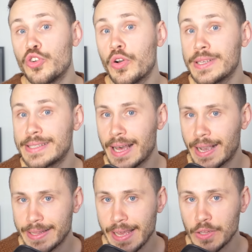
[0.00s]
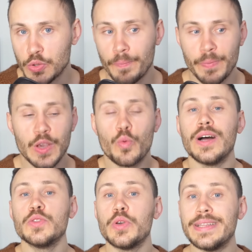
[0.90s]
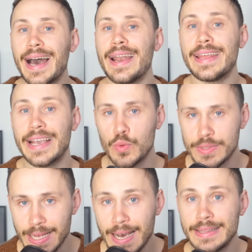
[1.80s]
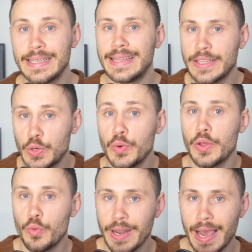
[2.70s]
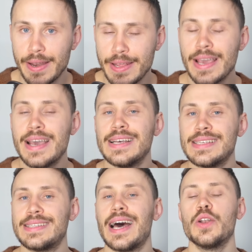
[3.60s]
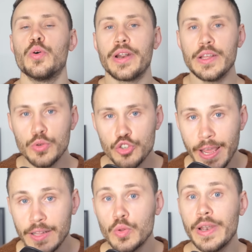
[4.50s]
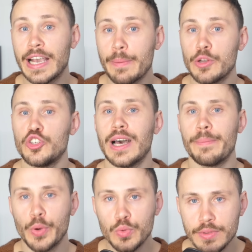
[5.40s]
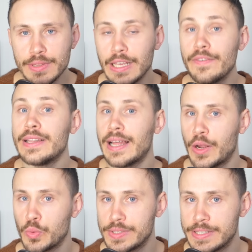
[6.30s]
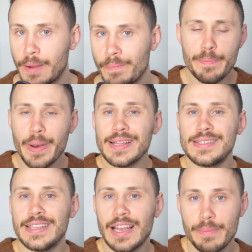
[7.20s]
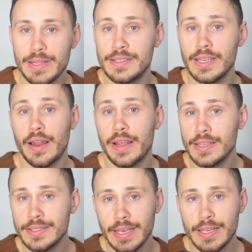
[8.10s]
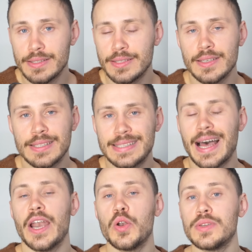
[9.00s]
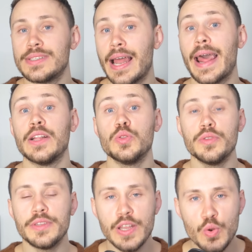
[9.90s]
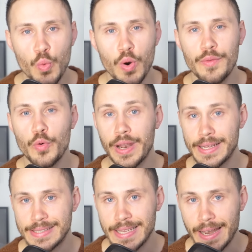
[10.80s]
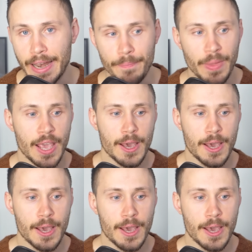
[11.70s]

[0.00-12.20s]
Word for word: ciò che sta accadendo, in quanto i danni causati da droni ucraini stanno riducendo le capacità produttive della Russia. I prezzi della benzina negli States stanno salendo di nuovo alle stelle,